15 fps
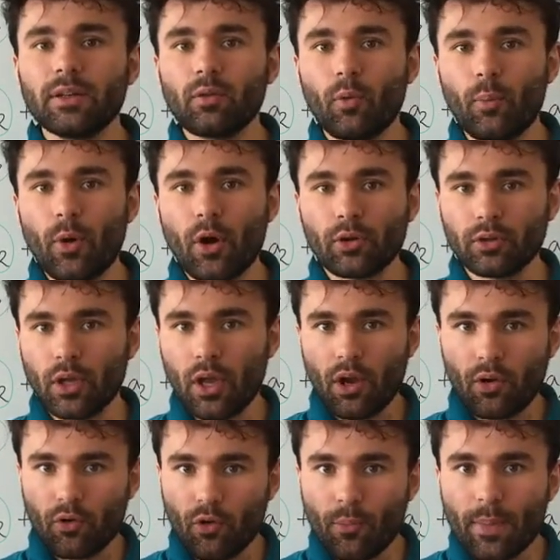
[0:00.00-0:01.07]
comportent
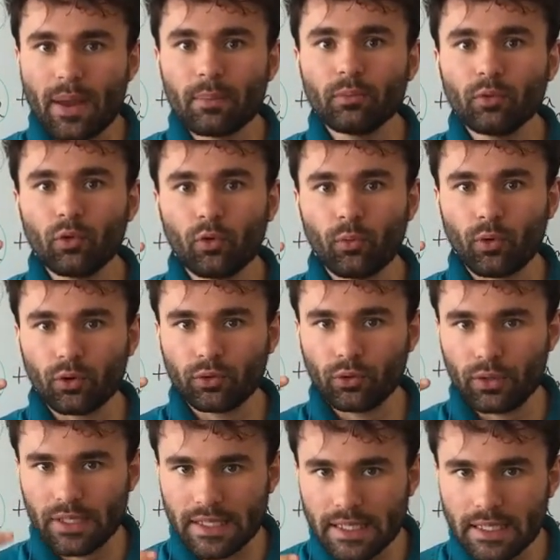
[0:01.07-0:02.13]
le même nombre de
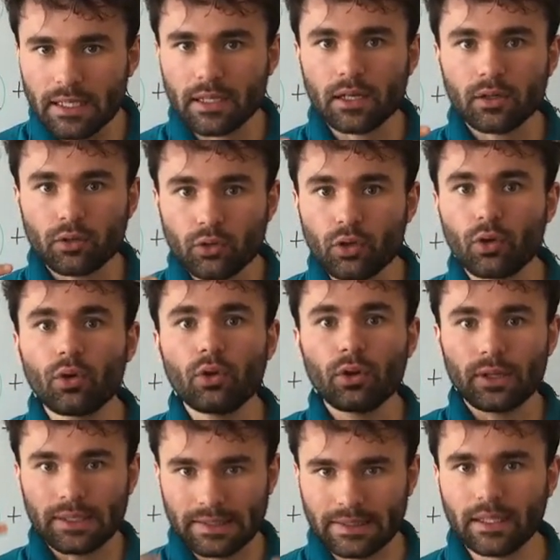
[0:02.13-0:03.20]
lignes que
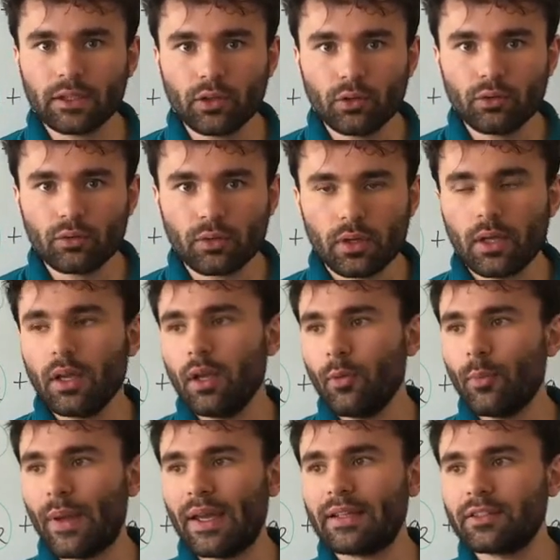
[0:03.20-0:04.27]
d'inconnus.
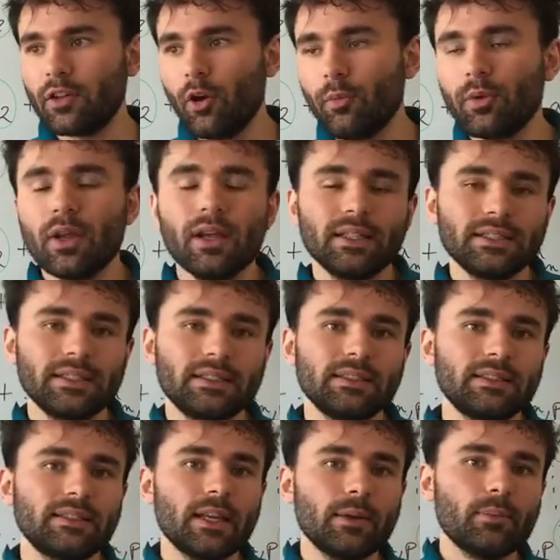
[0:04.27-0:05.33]
Par exemple, des
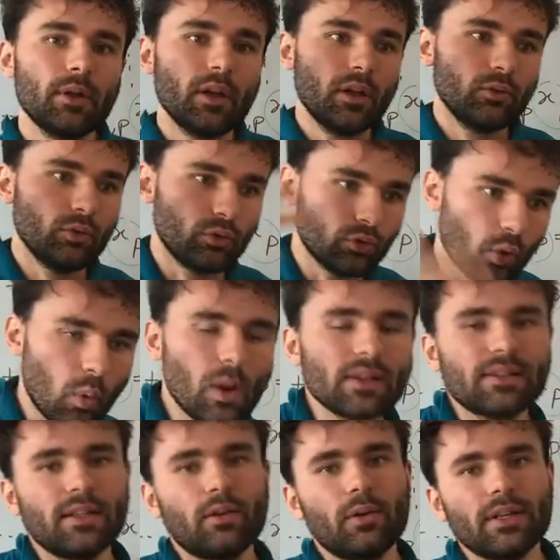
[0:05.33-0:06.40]
systèmes de 3
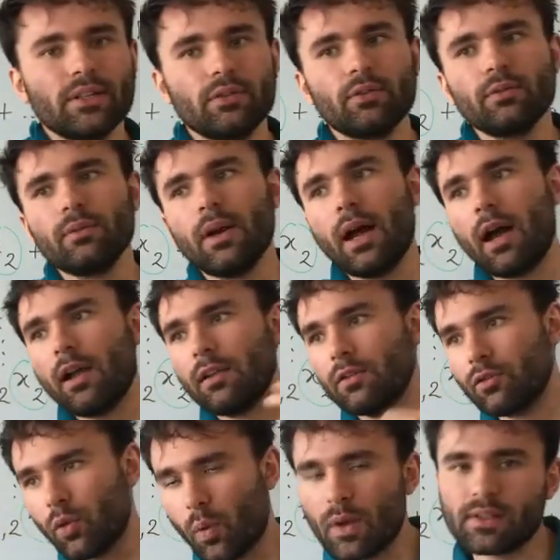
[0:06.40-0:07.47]
équations à
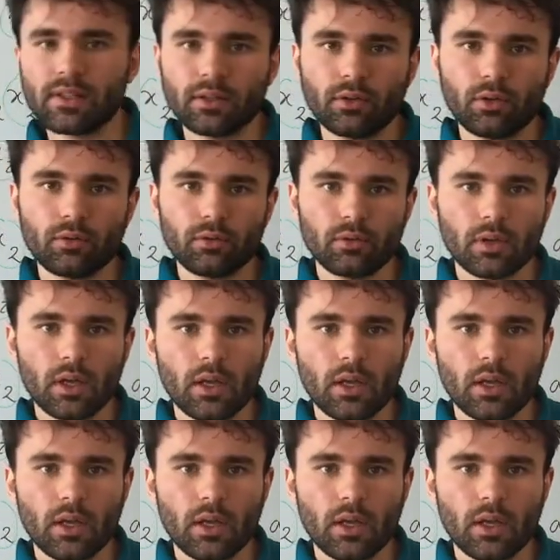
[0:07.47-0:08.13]
3 inconnus,